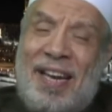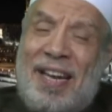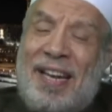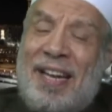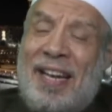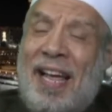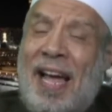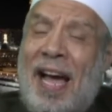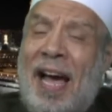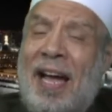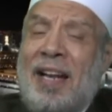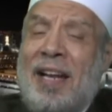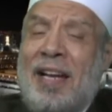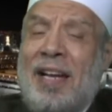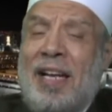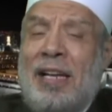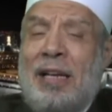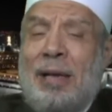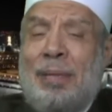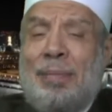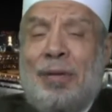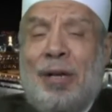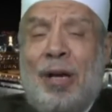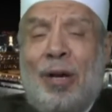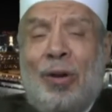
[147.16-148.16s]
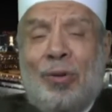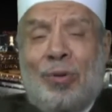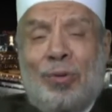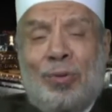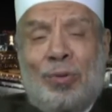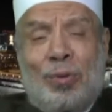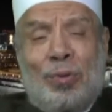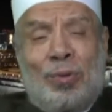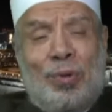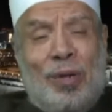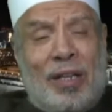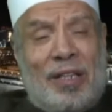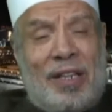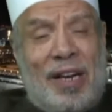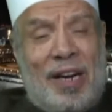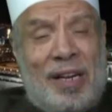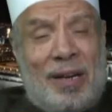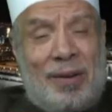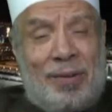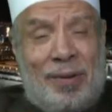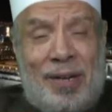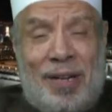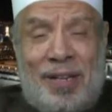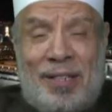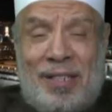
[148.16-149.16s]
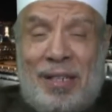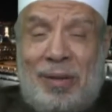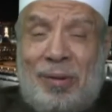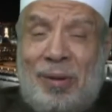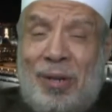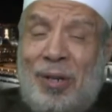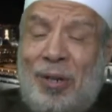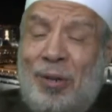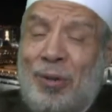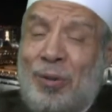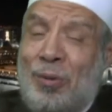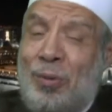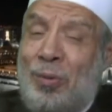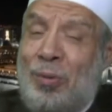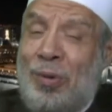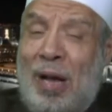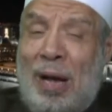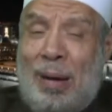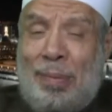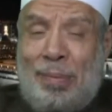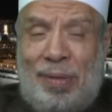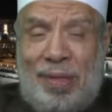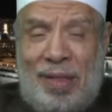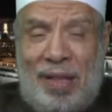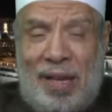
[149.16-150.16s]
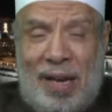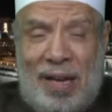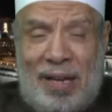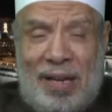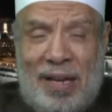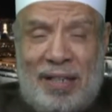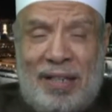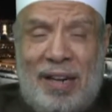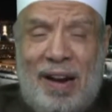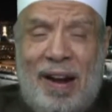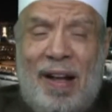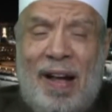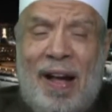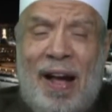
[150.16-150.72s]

إن أهل العلم يحضونك يا ولدي ويحضون أمثالك